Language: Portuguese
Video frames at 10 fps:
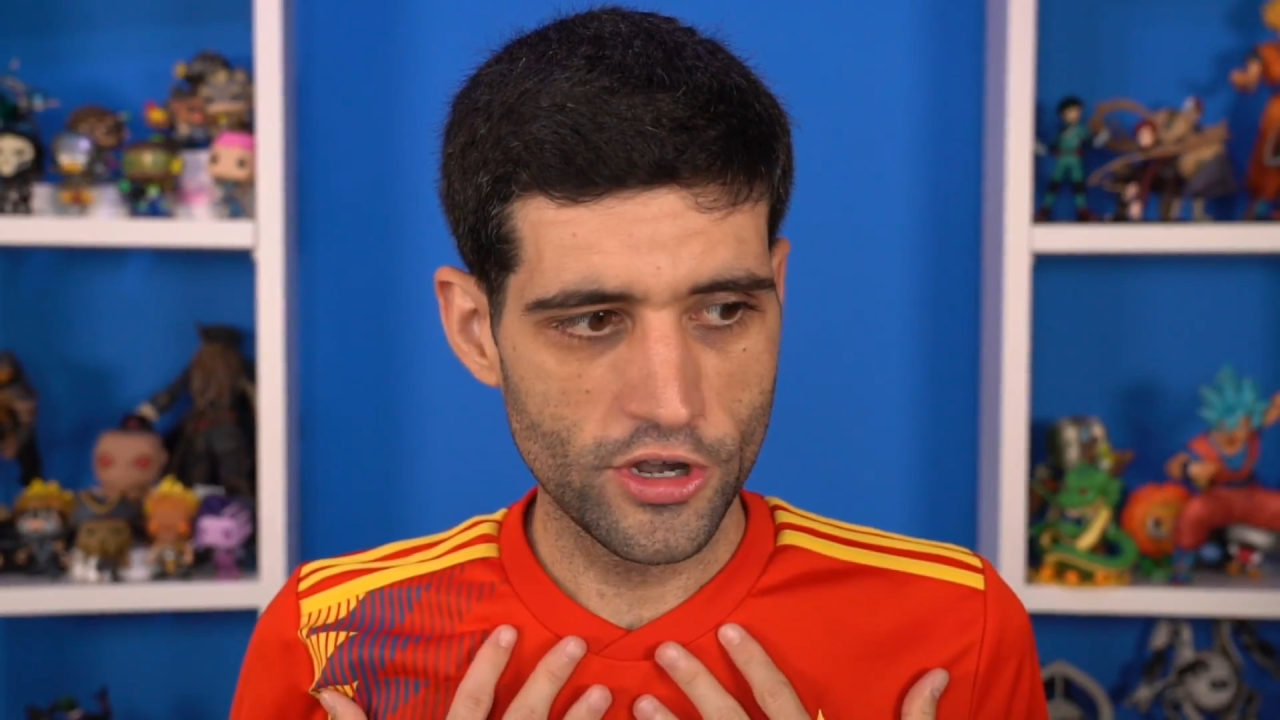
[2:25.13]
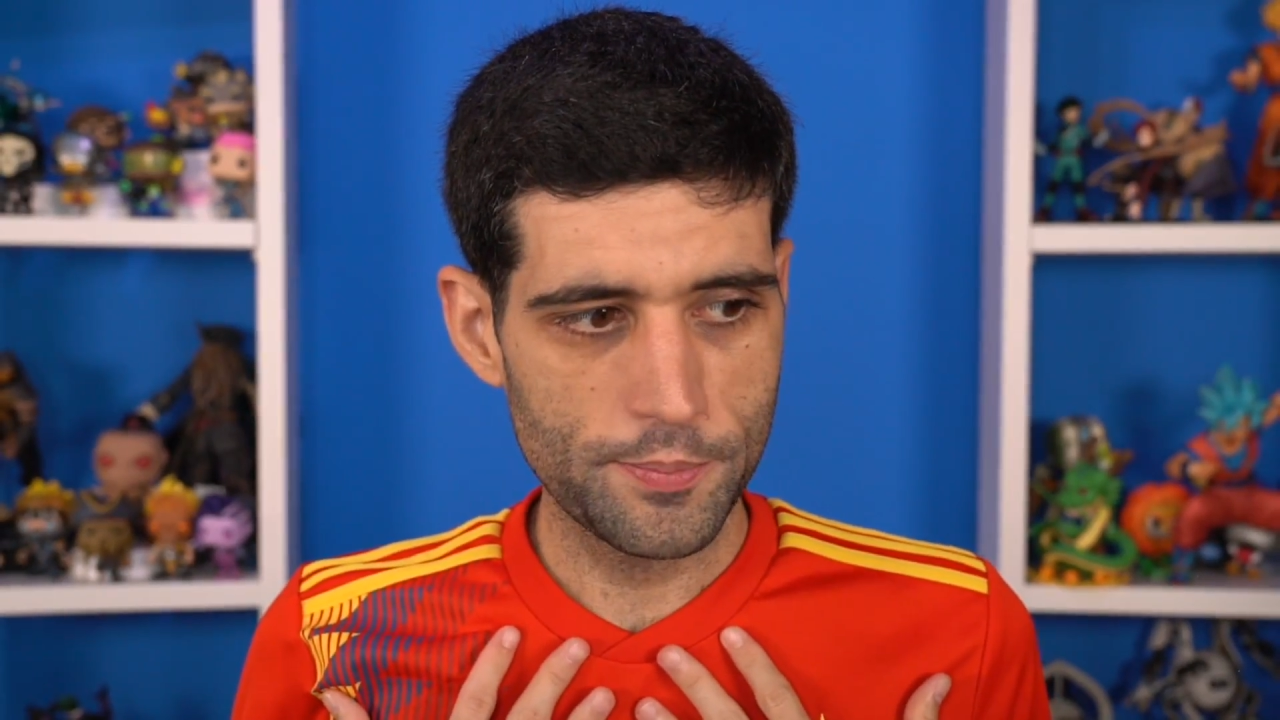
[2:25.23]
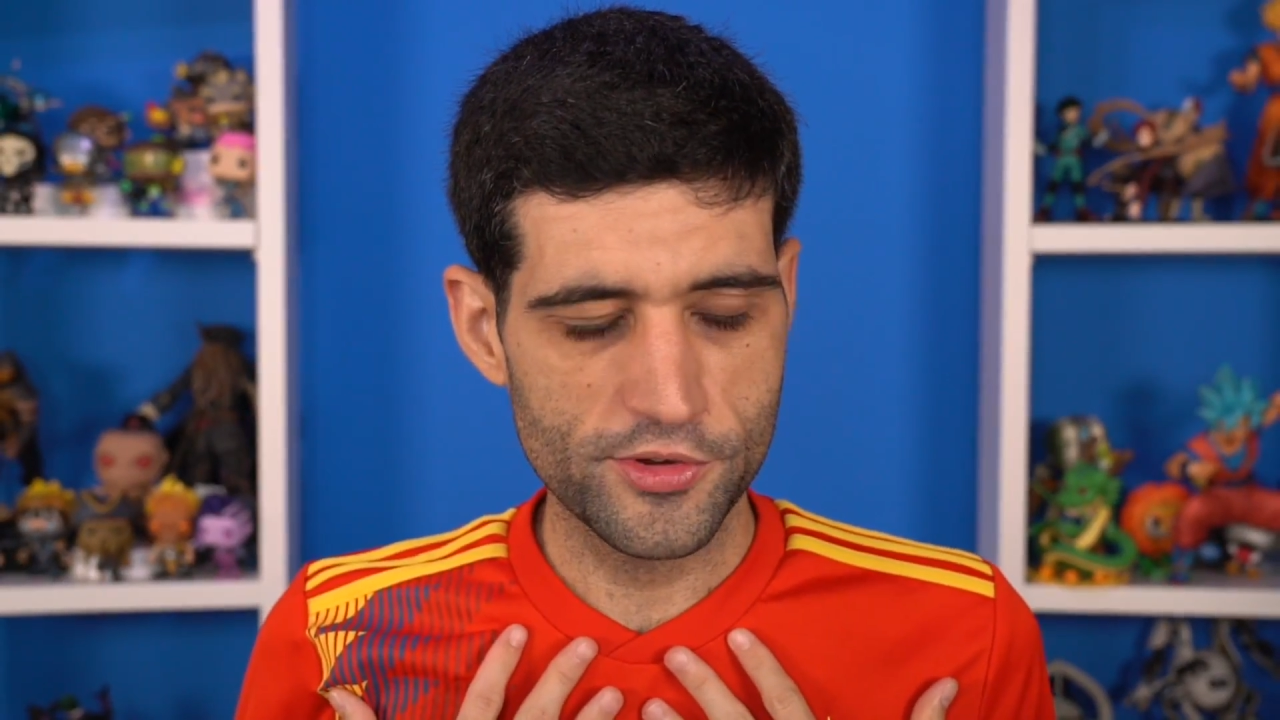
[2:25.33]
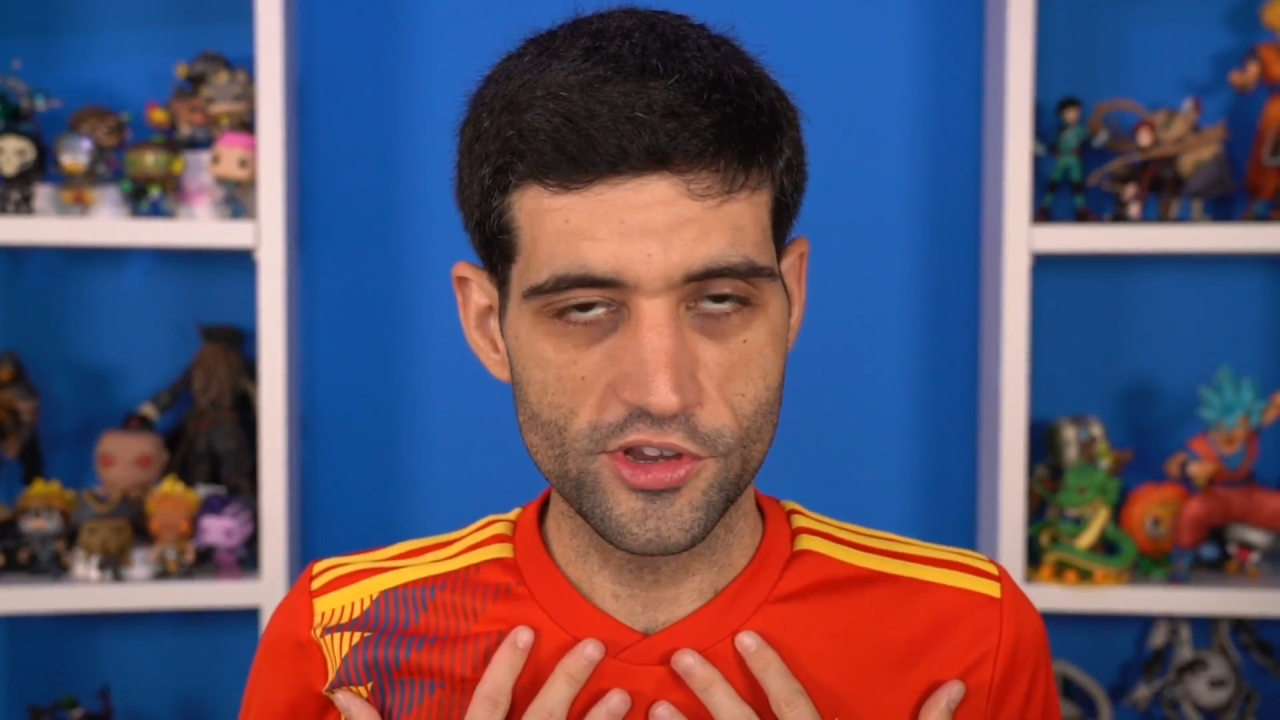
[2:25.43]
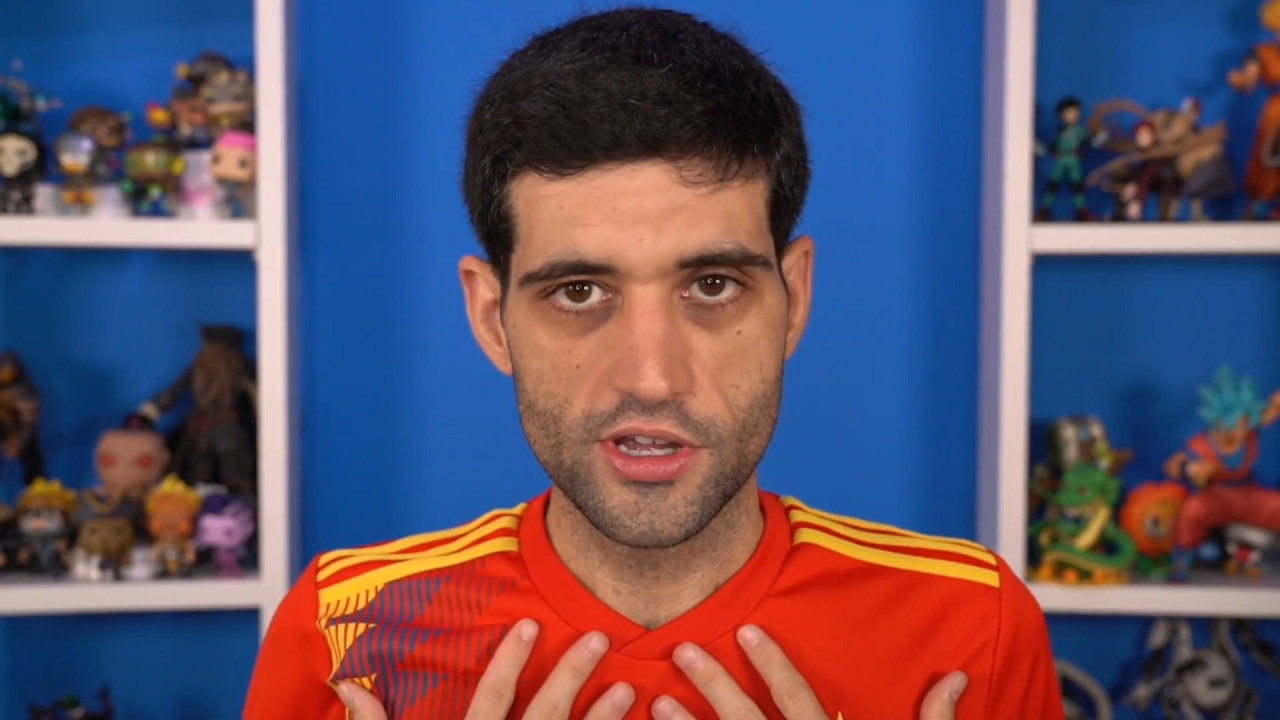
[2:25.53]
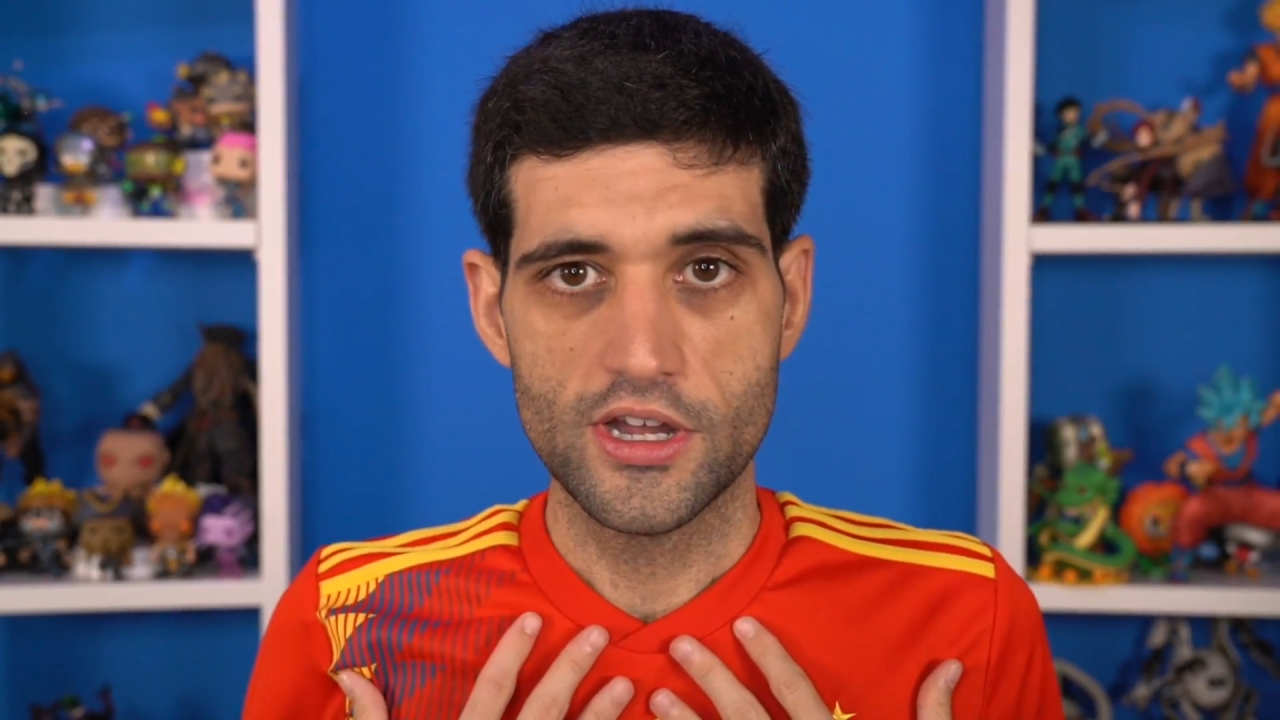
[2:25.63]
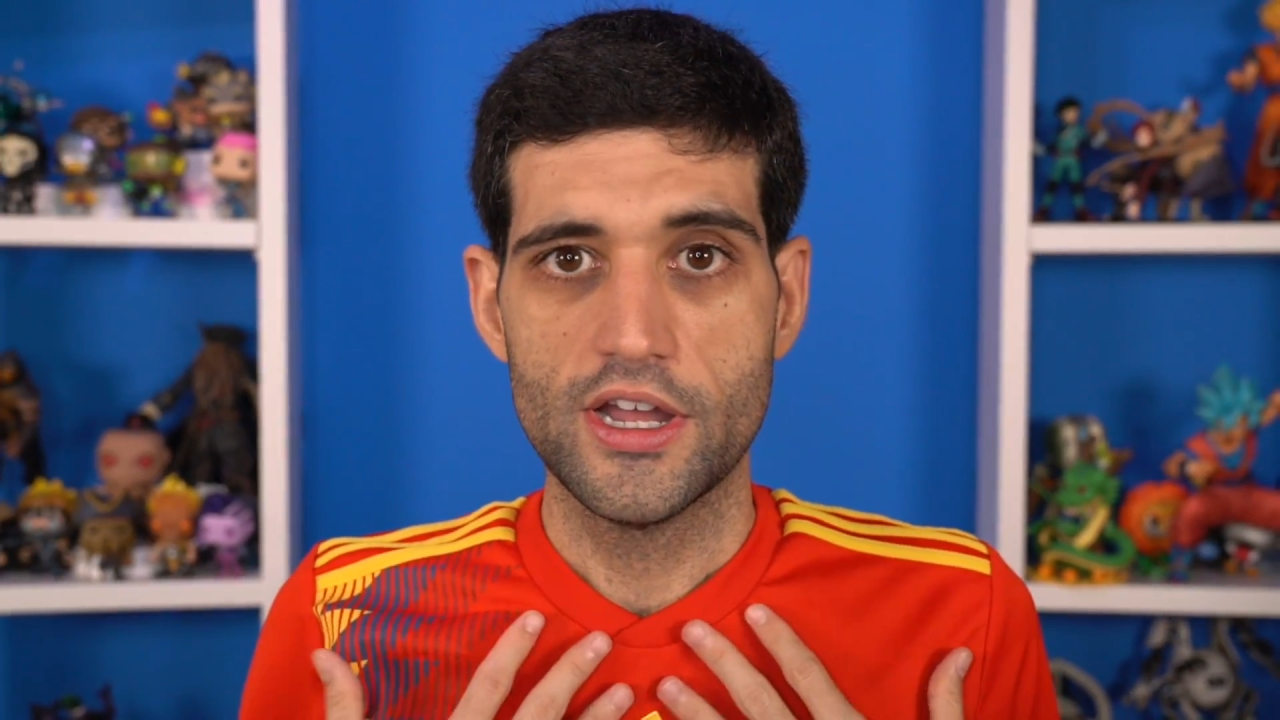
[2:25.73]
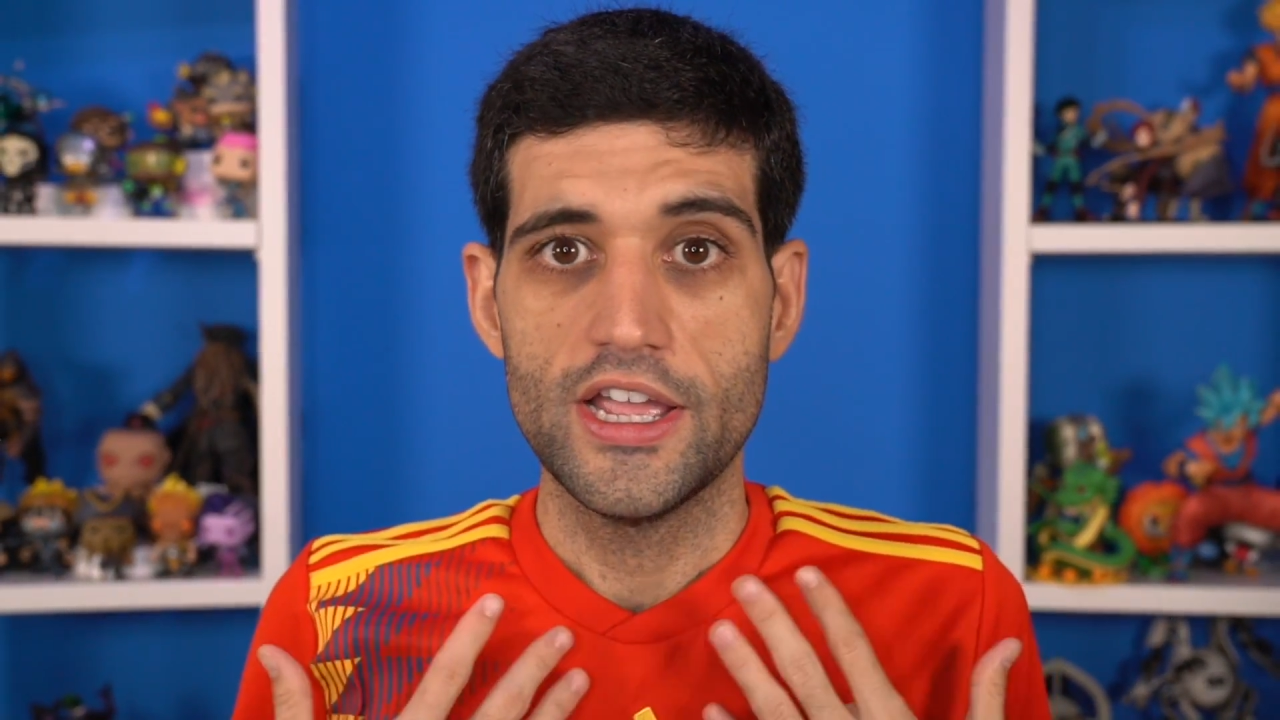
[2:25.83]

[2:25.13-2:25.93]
vou repetir.